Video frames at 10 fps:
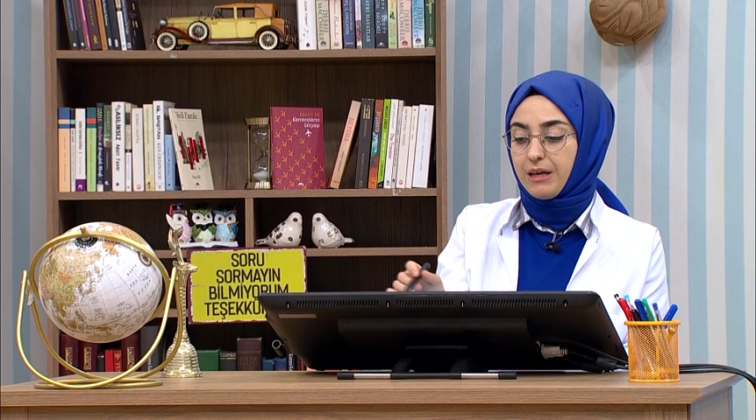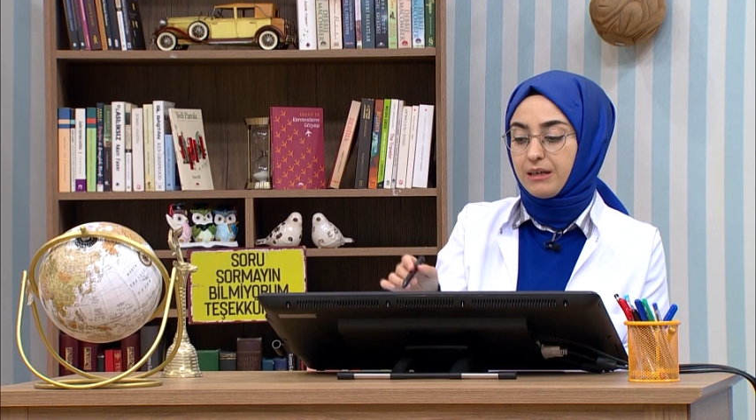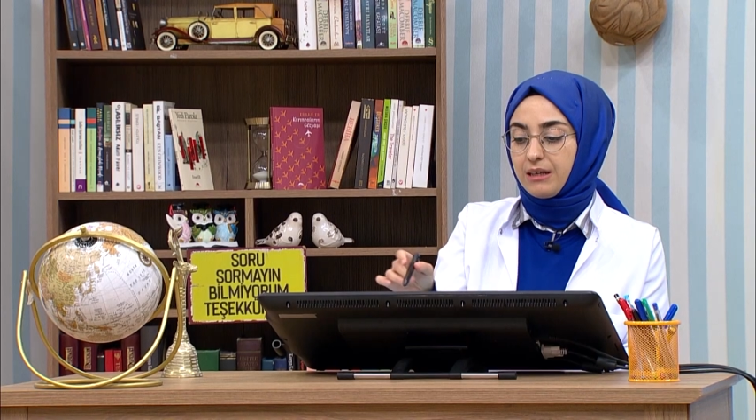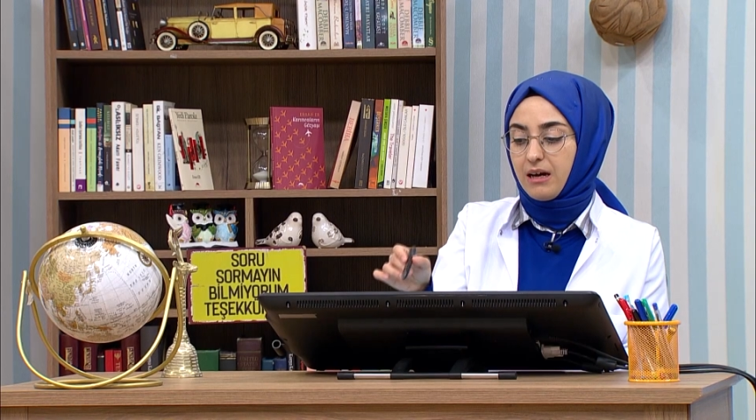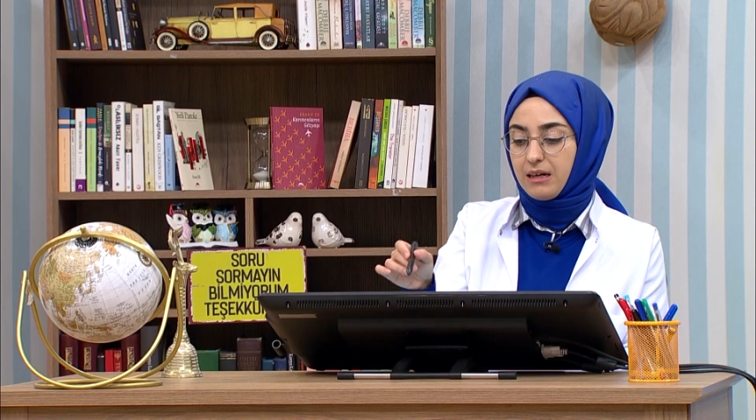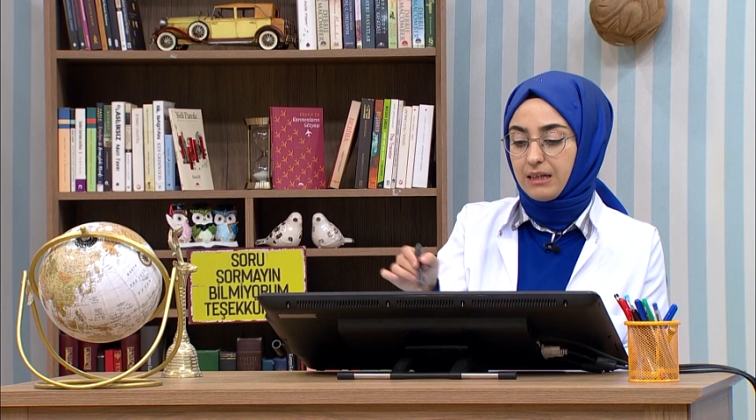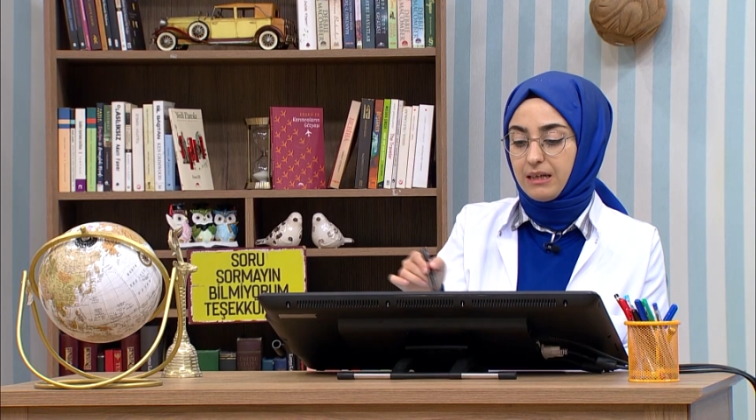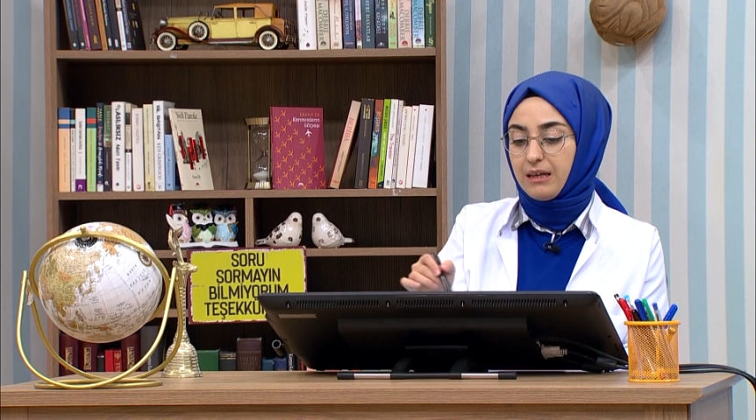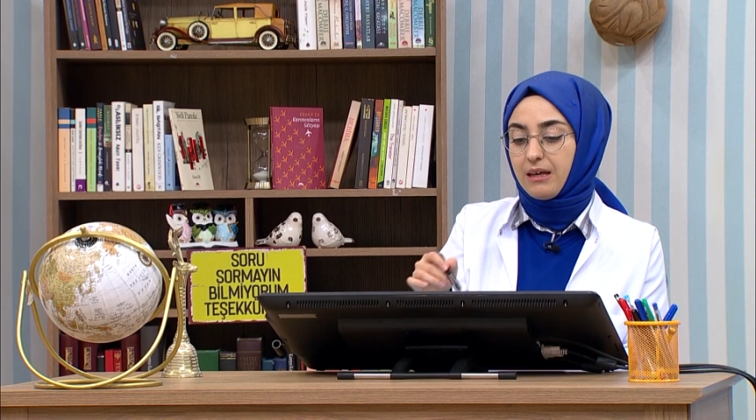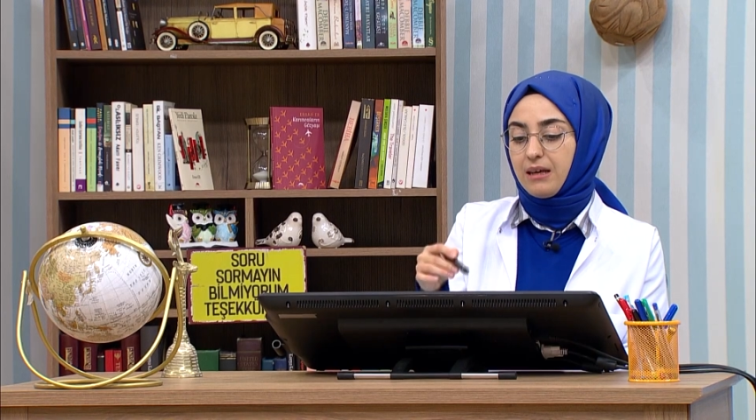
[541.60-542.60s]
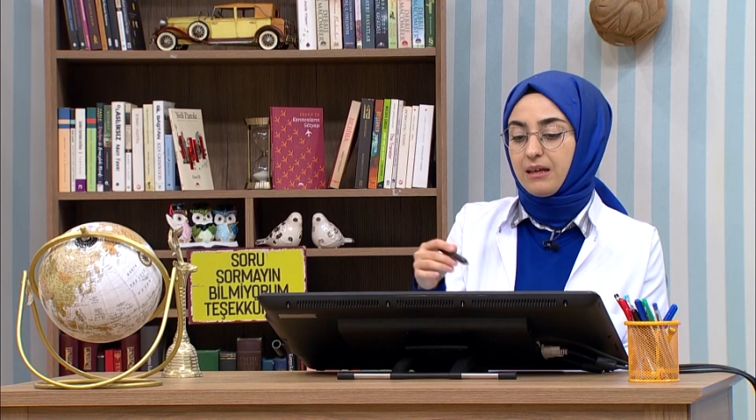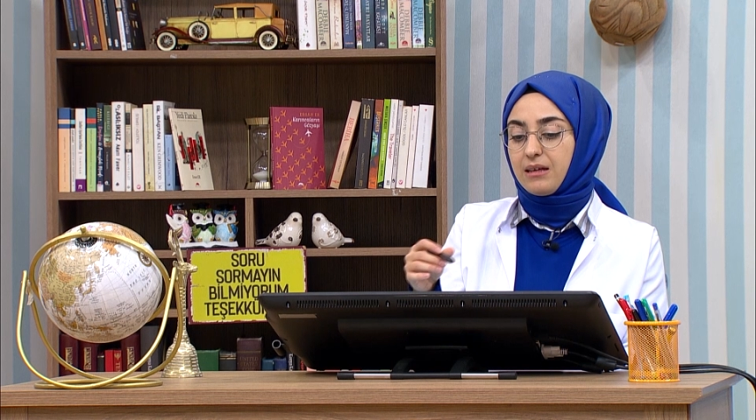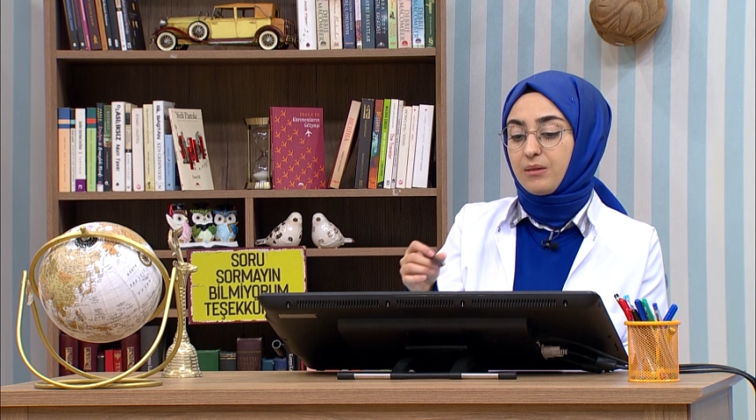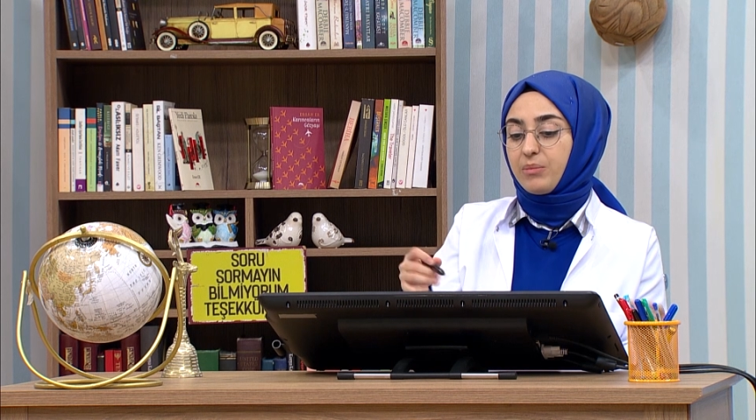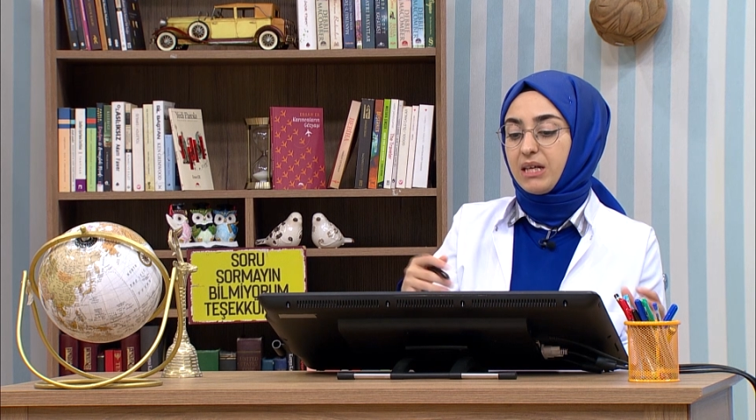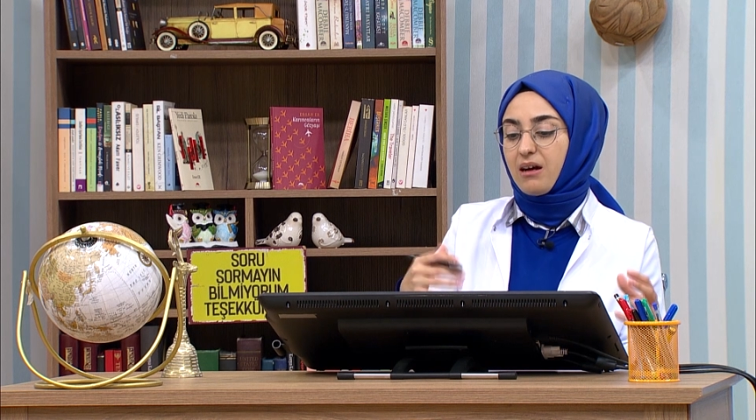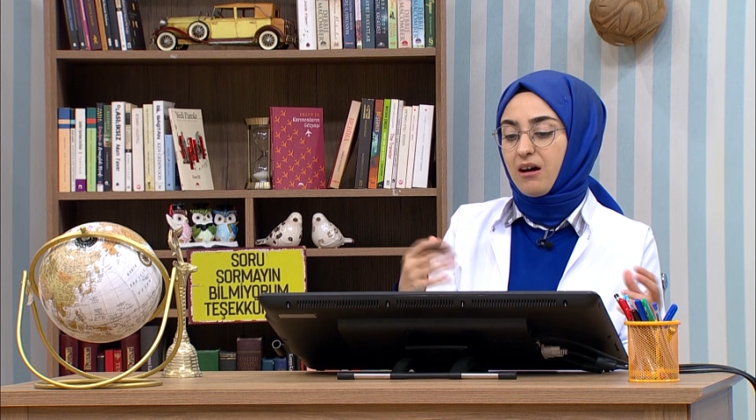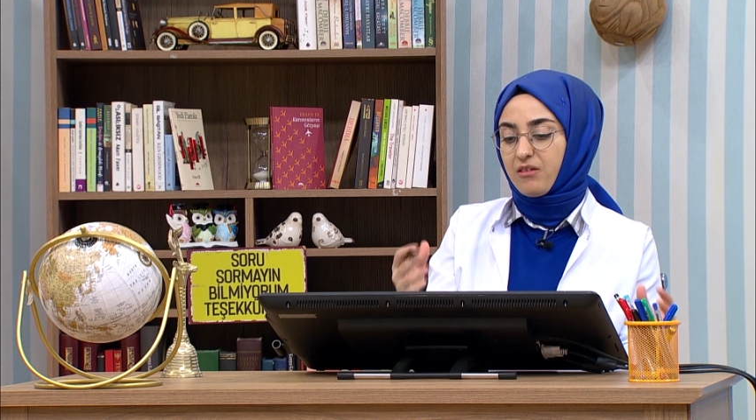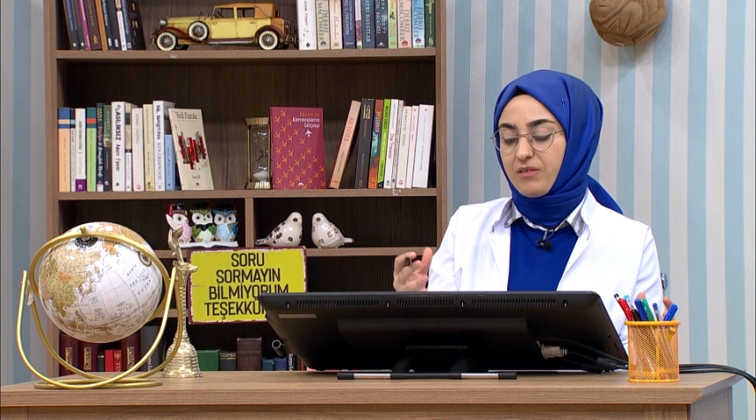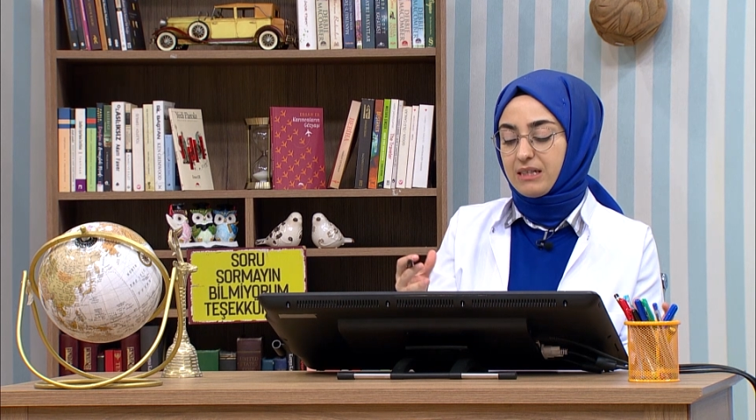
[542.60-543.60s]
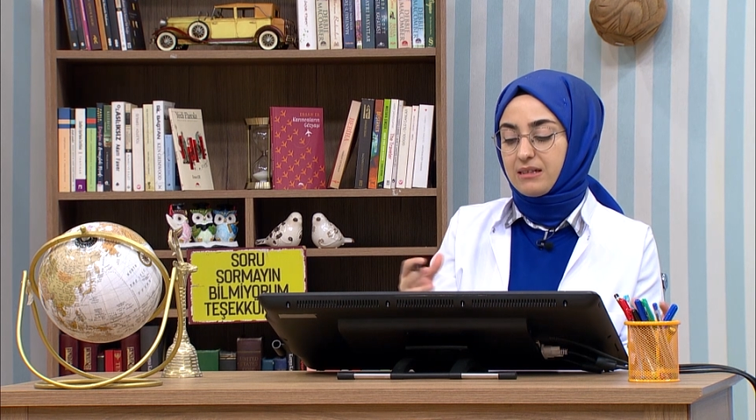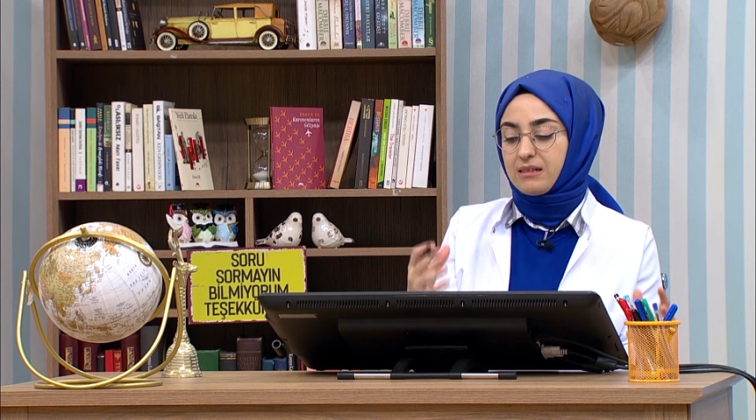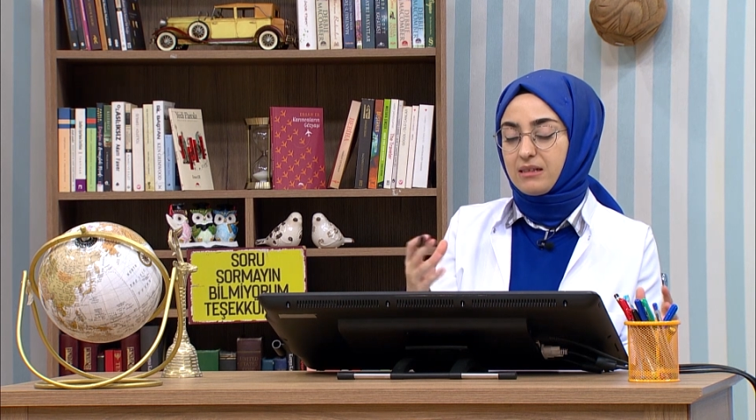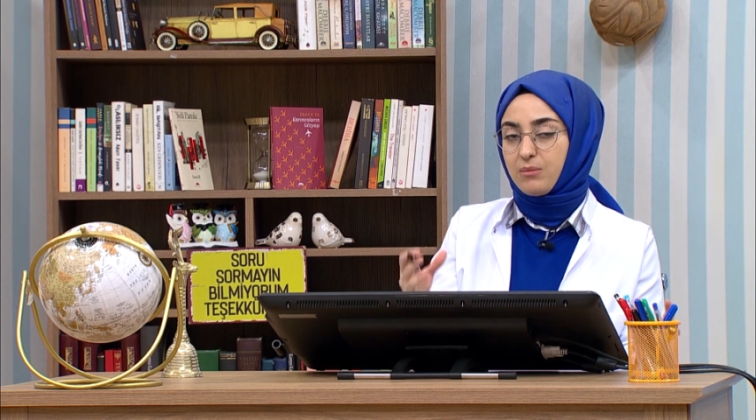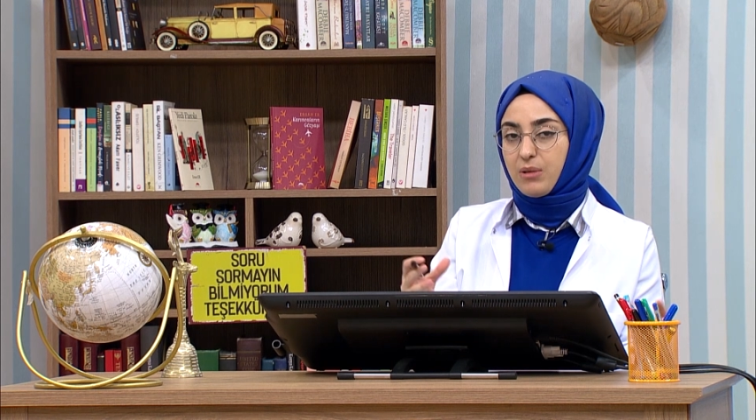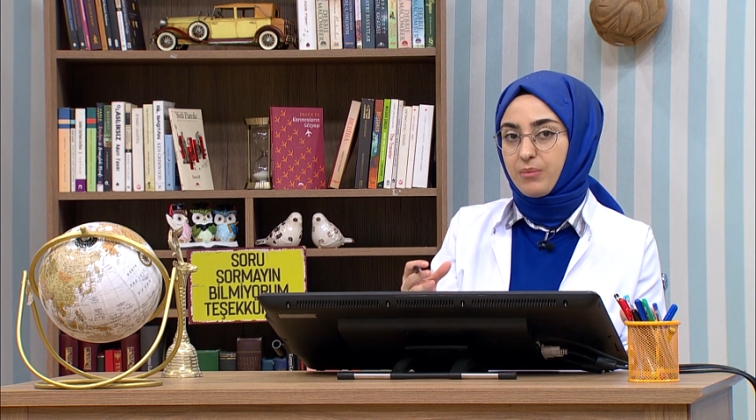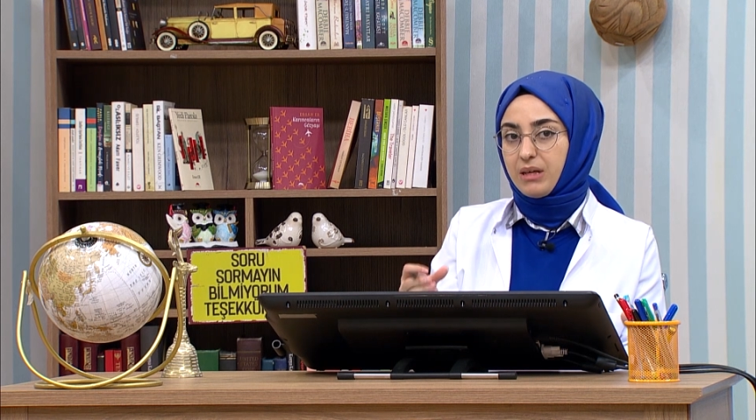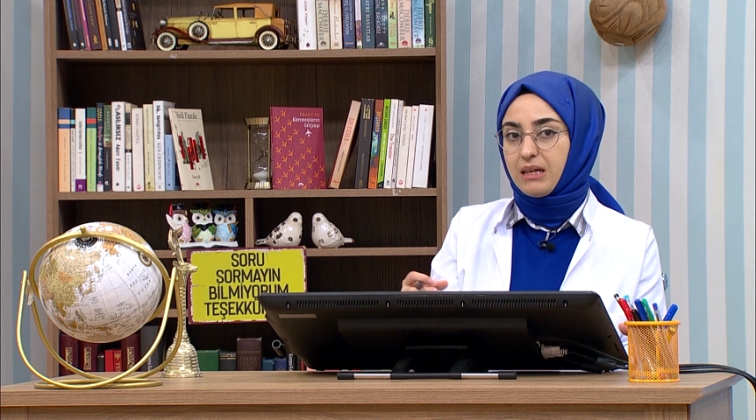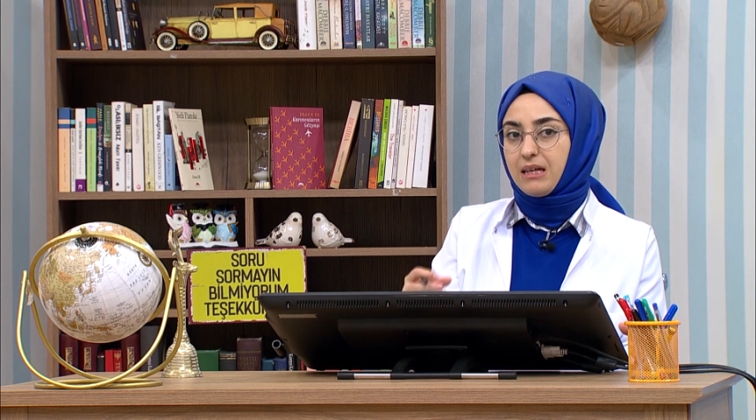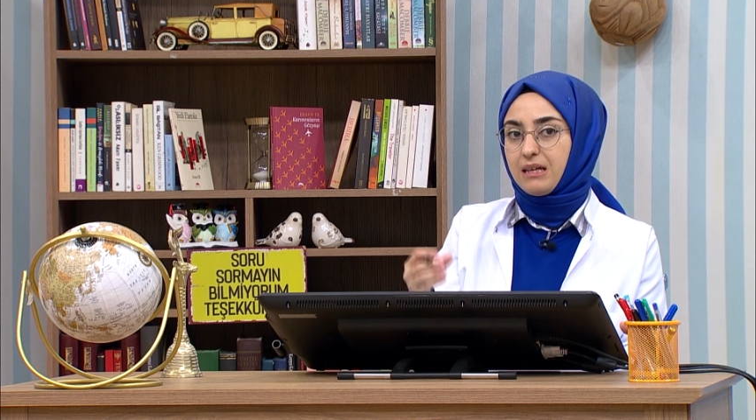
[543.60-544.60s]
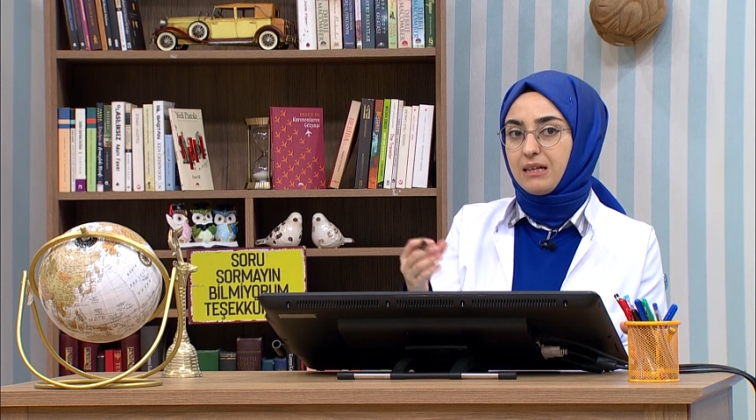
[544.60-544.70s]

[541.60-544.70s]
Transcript: Yani e, bir afetin sebebi